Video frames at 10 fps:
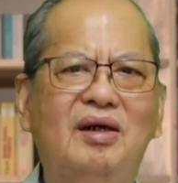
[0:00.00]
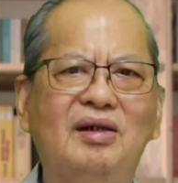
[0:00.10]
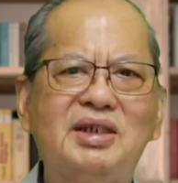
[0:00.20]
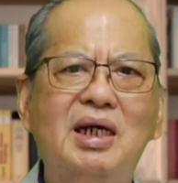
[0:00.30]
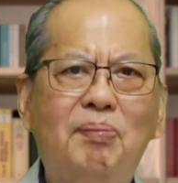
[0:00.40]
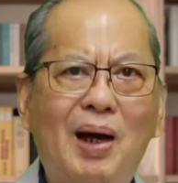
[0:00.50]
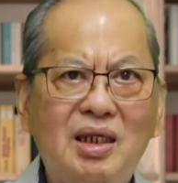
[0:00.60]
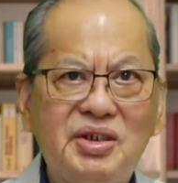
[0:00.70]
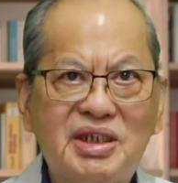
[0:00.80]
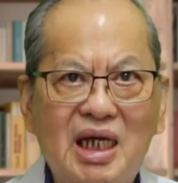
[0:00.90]
啊，在巴
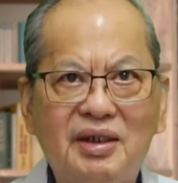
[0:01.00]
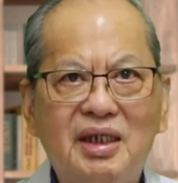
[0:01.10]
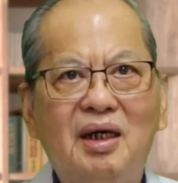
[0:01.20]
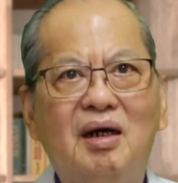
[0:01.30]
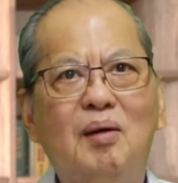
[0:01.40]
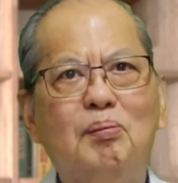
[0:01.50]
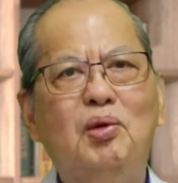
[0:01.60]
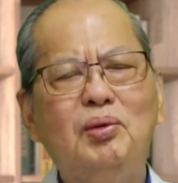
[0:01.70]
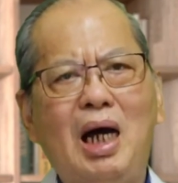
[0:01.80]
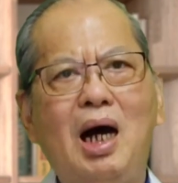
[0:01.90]
勒斯坦呢，
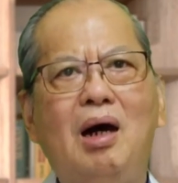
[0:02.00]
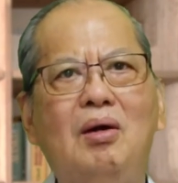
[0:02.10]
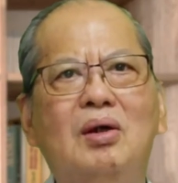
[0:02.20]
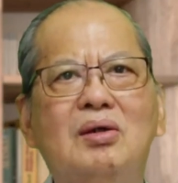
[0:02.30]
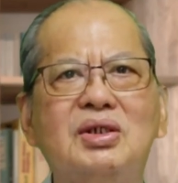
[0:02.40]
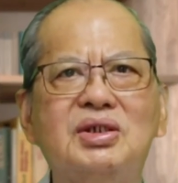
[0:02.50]
葡萄